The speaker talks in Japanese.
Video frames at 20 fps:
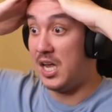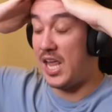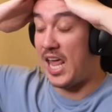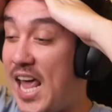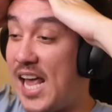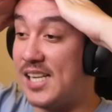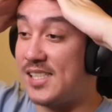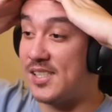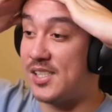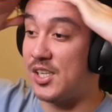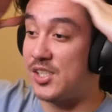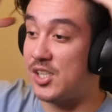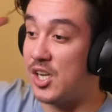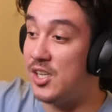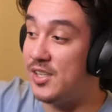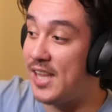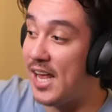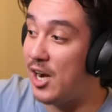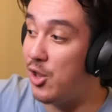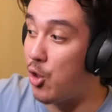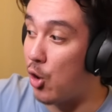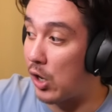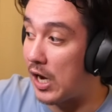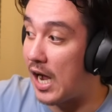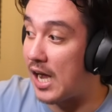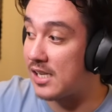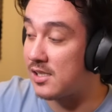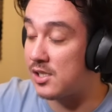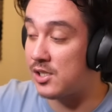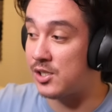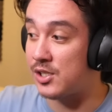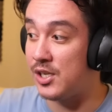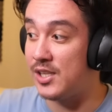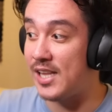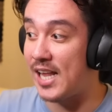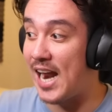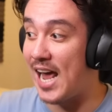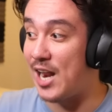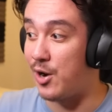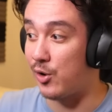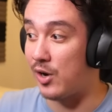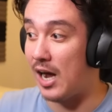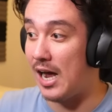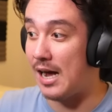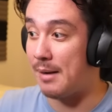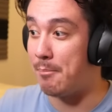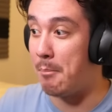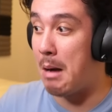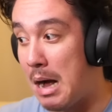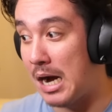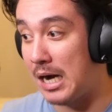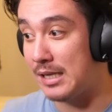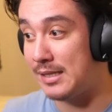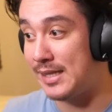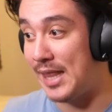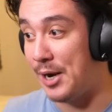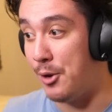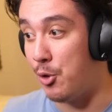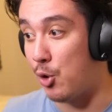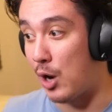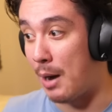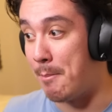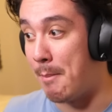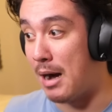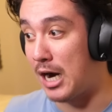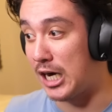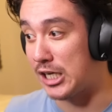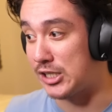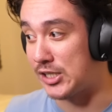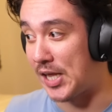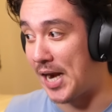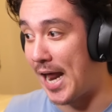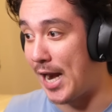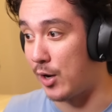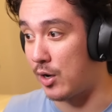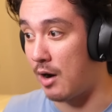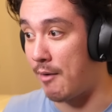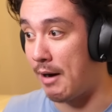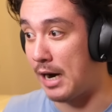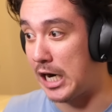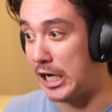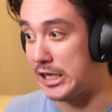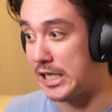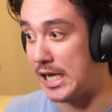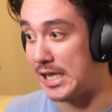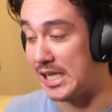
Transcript: え、進んでるのか、進んでないのか、曲がってるのか、曲がってないのか、わかん